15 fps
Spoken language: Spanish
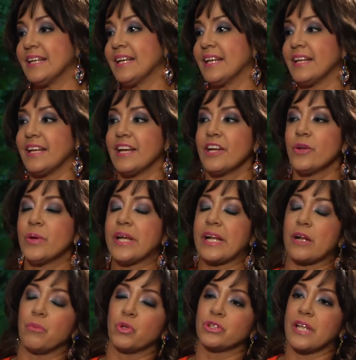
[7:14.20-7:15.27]
ingeniero, y
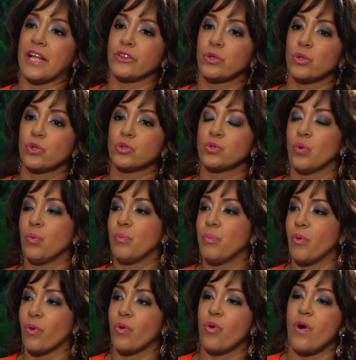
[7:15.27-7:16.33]
remontándonos un
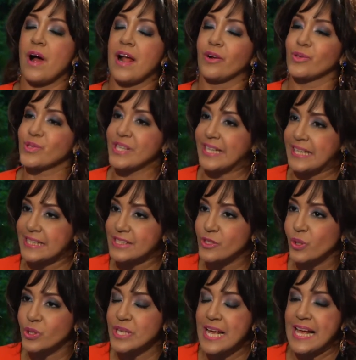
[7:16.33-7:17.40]
poco a los
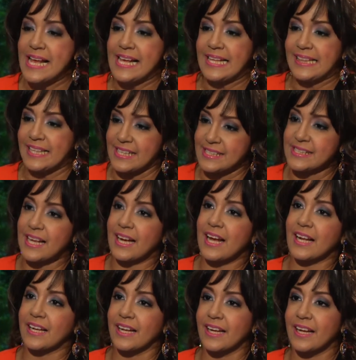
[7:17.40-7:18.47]
inicios de esta
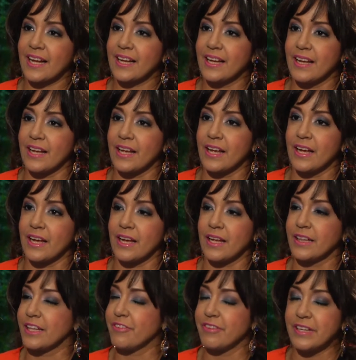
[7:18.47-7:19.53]
carrera que
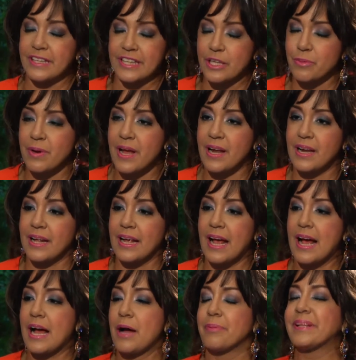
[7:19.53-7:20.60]
en definitiva le
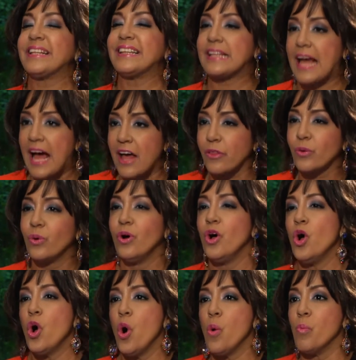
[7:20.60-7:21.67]
ha brindado
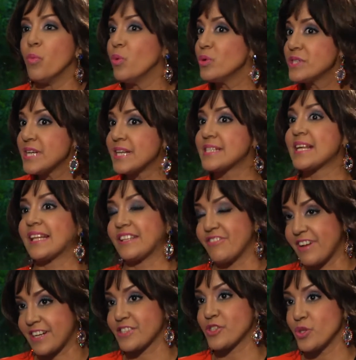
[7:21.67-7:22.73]
muchas
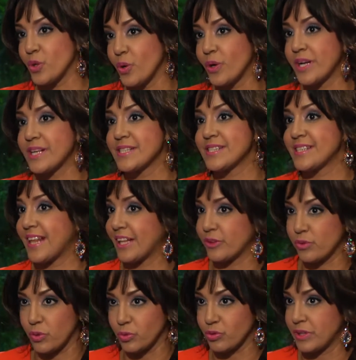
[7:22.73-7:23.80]
satisfacciones,
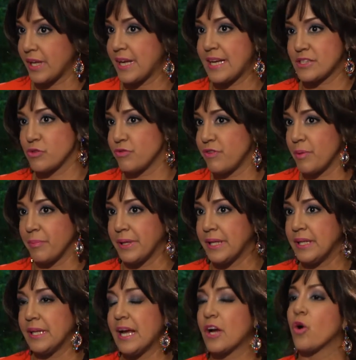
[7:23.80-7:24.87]
tanto a usted, a su
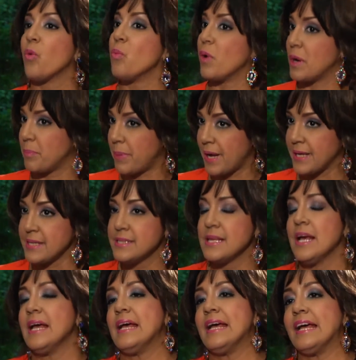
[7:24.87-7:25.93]
familia, como al país,
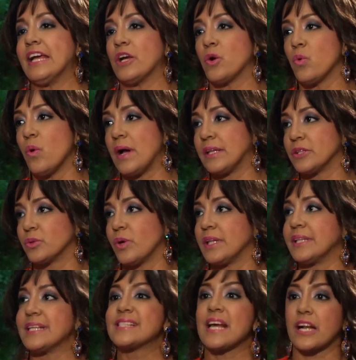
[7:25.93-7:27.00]
en cuanto
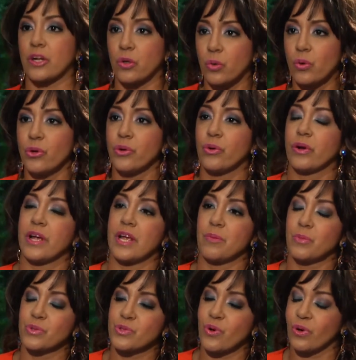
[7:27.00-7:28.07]
al desarrollo que
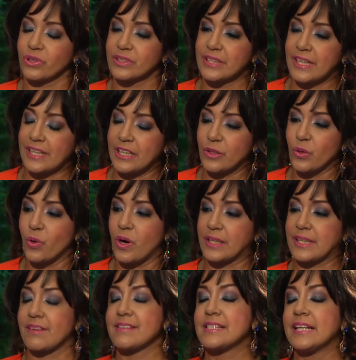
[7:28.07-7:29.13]
hemos obtenido a
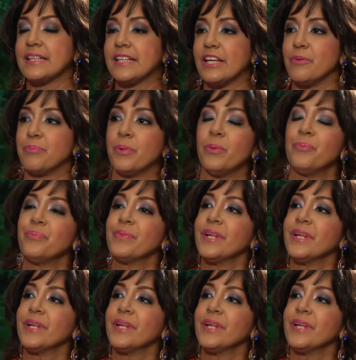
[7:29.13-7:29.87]
través del tiempo.